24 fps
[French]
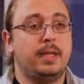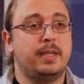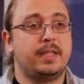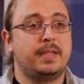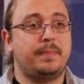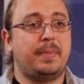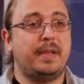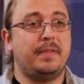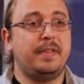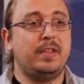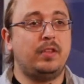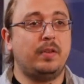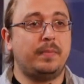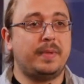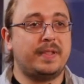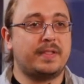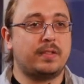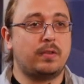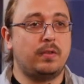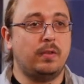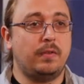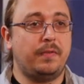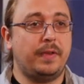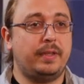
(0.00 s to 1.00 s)
C'est pas évident
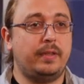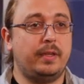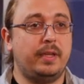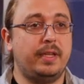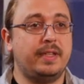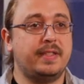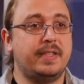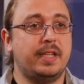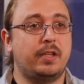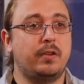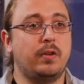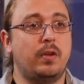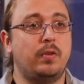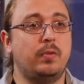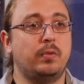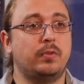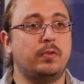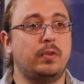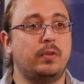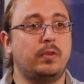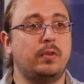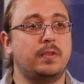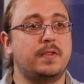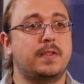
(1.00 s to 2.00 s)
parce qu'en fait, les écoles ont
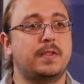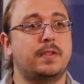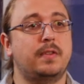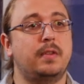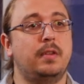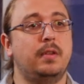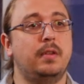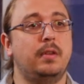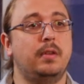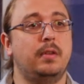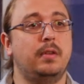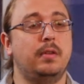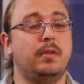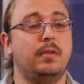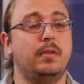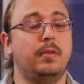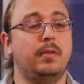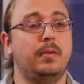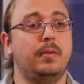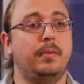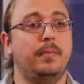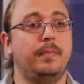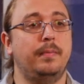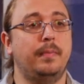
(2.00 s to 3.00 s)
tendance
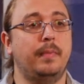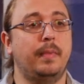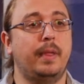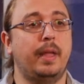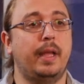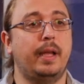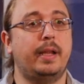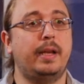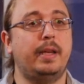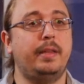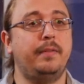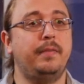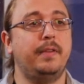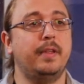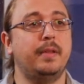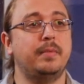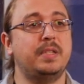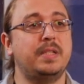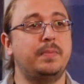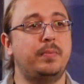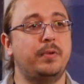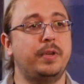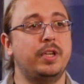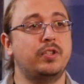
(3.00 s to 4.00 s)
euh, à cliver un
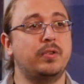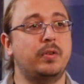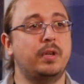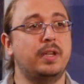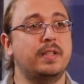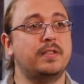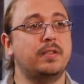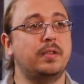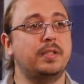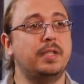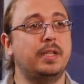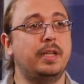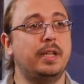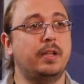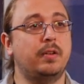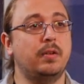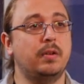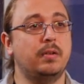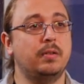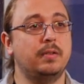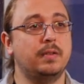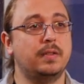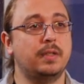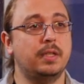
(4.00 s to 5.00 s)
petit peu les gens à la sortie de
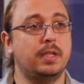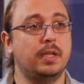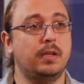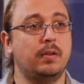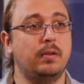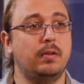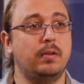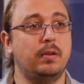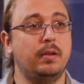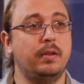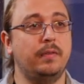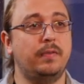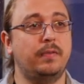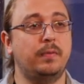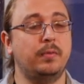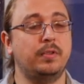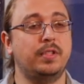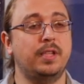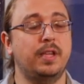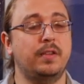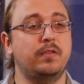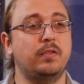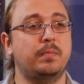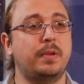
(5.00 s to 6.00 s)
l'école. C'est-à-dire, euh, les
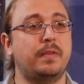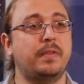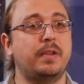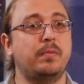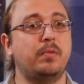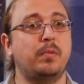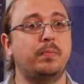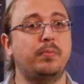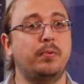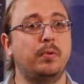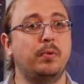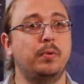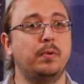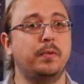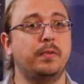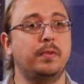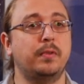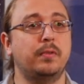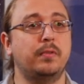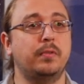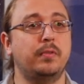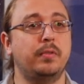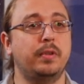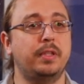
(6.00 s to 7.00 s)
frontières sont pas vraiment poreuses
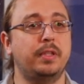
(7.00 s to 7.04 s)
entre